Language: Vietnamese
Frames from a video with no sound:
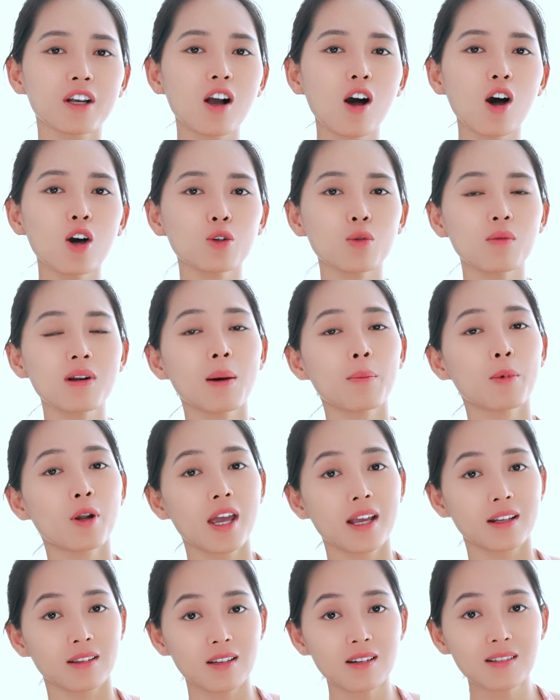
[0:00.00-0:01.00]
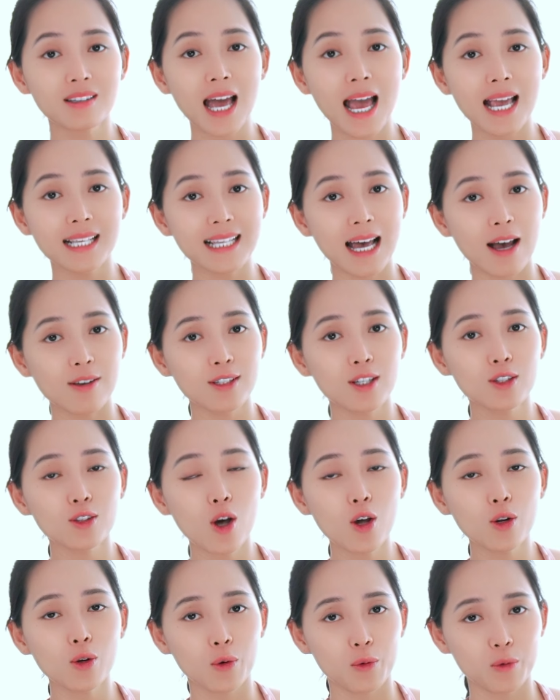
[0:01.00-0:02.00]
con cũng là một hình thức thai giáo rất
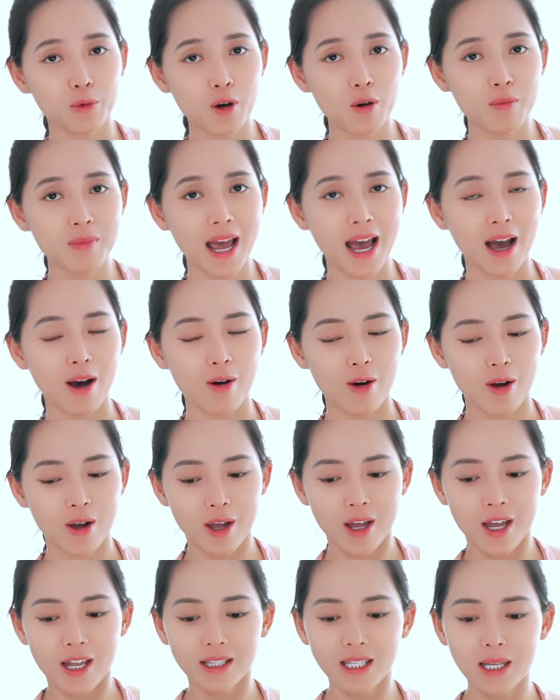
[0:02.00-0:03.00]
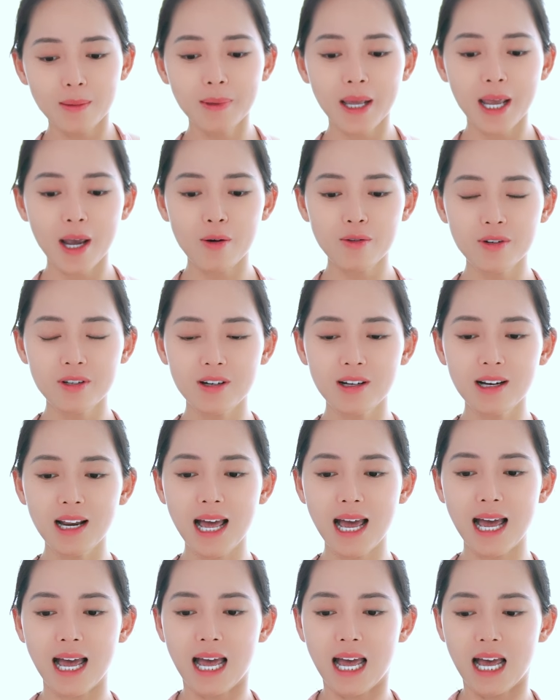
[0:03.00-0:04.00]
tốt, có đúng không nào? Tiếp theo nữa
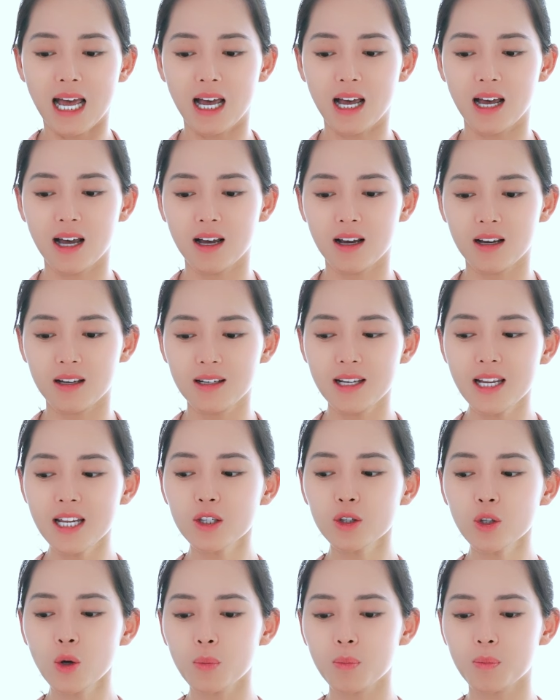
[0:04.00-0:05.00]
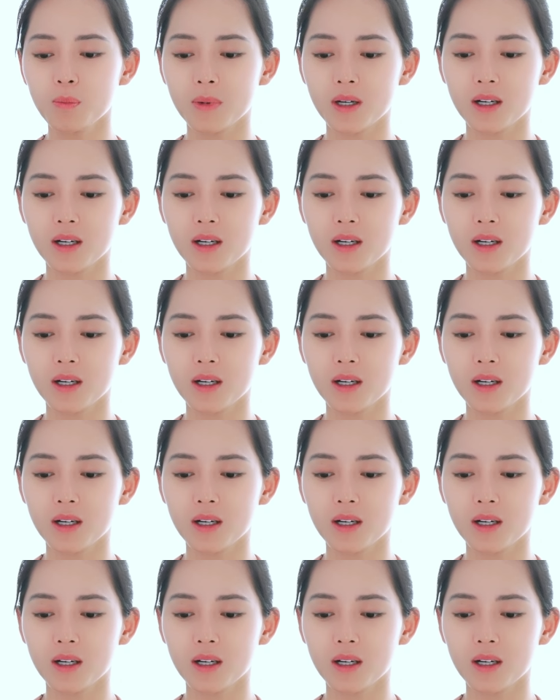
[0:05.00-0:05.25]
là liên tục